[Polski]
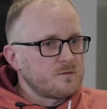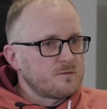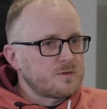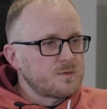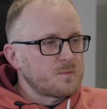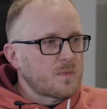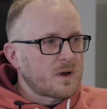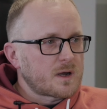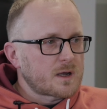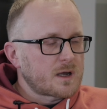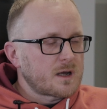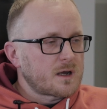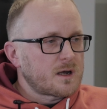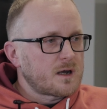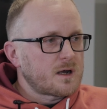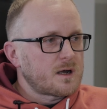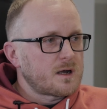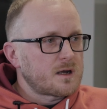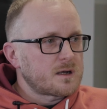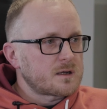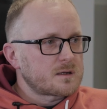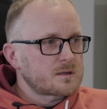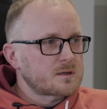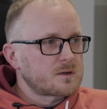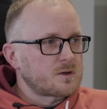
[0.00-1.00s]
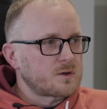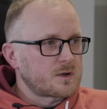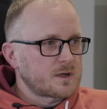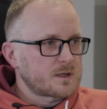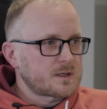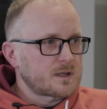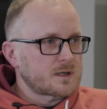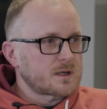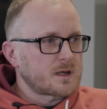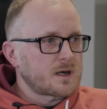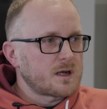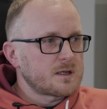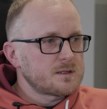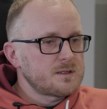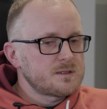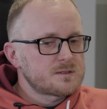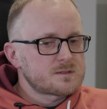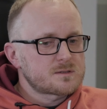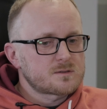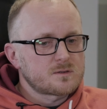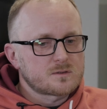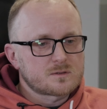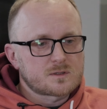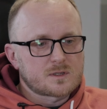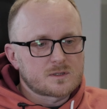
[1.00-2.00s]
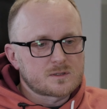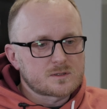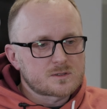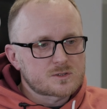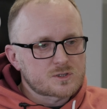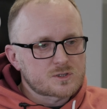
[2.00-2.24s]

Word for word: wymaga korekta granic, to ten